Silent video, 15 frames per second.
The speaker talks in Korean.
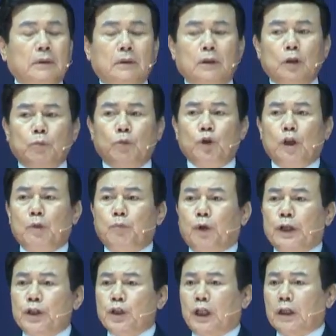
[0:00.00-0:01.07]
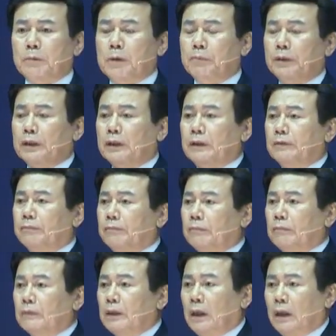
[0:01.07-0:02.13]
그런 무일푼의 사람입니다.
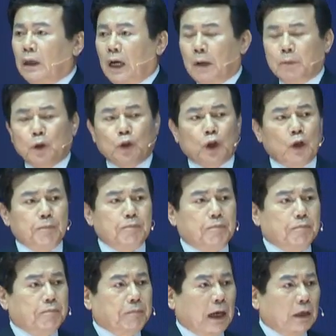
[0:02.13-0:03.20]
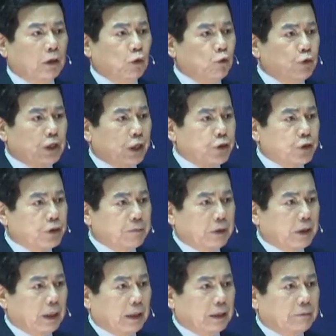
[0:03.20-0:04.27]
아무도 그를 반겨주지
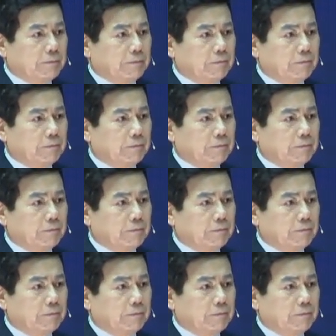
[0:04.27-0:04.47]
않습니다.